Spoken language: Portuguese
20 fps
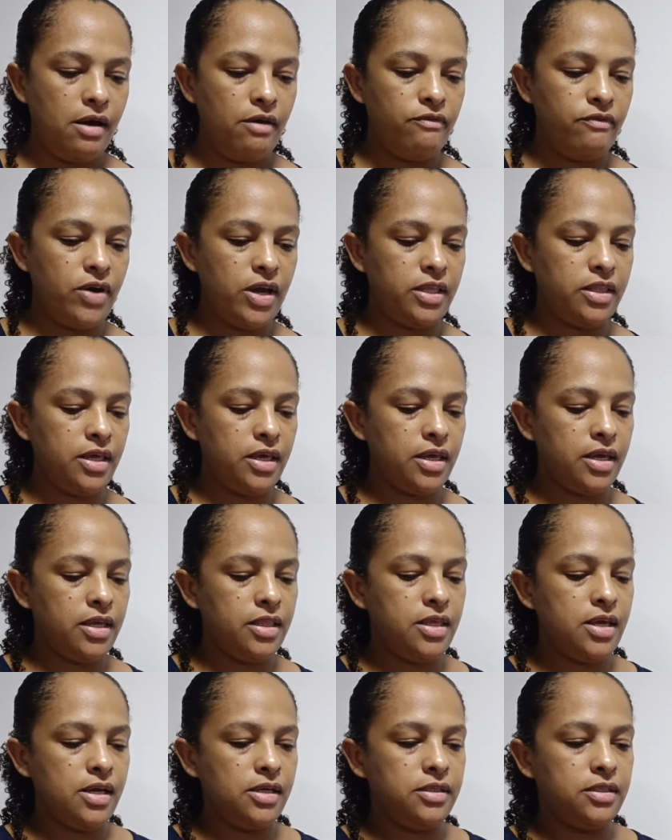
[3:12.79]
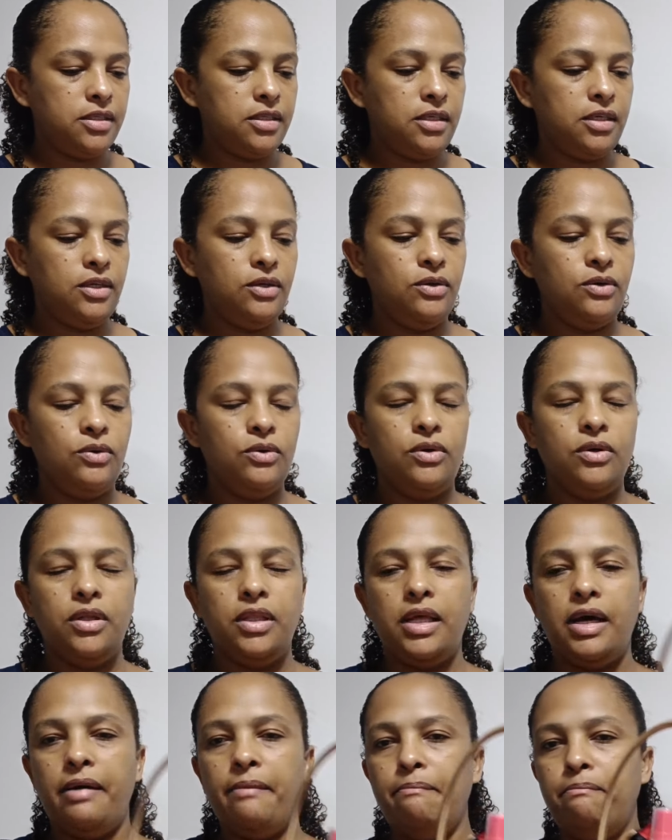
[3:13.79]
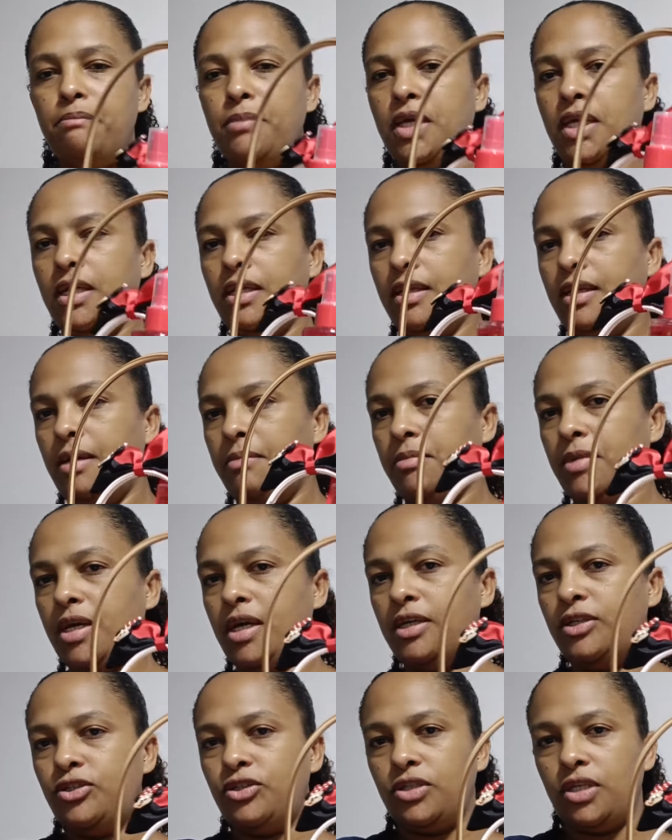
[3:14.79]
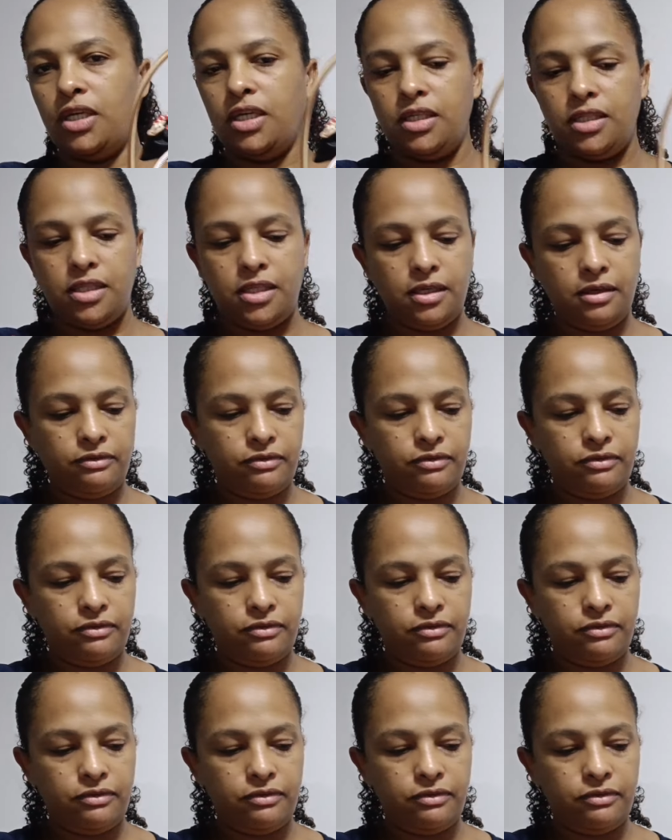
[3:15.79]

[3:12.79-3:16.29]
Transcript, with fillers: Vai ter kit assim, ó. Da Mini, minha gente.